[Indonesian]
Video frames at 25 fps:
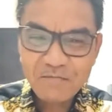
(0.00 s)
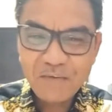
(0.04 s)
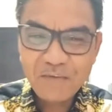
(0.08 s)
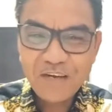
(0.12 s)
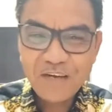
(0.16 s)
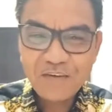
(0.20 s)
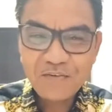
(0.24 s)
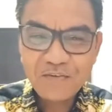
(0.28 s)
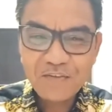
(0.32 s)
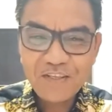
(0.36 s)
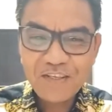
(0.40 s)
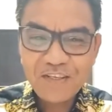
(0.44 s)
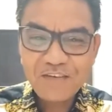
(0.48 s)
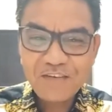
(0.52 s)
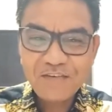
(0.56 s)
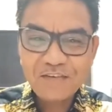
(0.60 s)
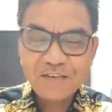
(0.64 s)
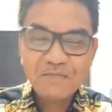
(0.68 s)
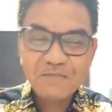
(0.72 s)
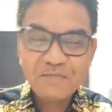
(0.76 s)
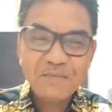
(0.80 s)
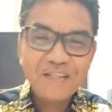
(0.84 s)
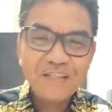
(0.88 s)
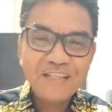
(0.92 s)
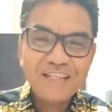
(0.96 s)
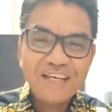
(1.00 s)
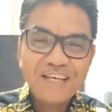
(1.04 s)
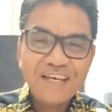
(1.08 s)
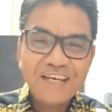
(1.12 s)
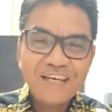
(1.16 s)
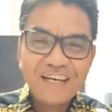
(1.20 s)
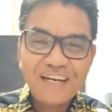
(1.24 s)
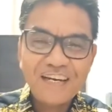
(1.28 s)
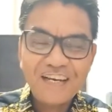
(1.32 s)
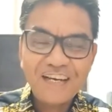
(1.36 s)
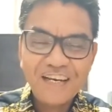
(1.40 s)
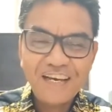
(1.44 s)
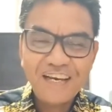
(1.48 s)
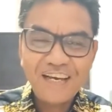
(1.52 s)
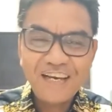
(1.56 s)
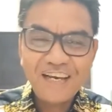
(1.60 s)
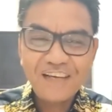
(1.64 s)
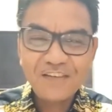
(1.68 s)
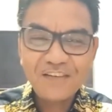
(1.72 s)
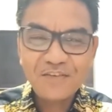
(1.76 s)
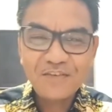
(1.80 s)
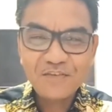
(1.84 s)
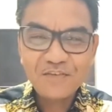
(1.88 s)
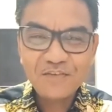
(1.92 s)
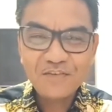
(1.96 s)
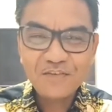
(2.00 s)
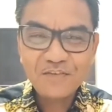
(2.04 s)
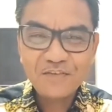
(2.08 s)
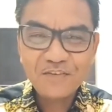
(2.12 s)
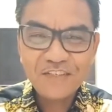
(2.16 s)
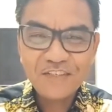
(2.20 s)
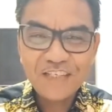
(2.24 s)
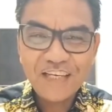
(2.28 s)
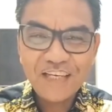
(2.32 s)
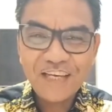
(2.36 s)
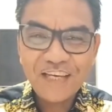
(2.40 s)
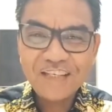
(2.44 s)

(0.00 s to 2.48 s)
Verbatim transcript: ya baru tidur sebentar langsung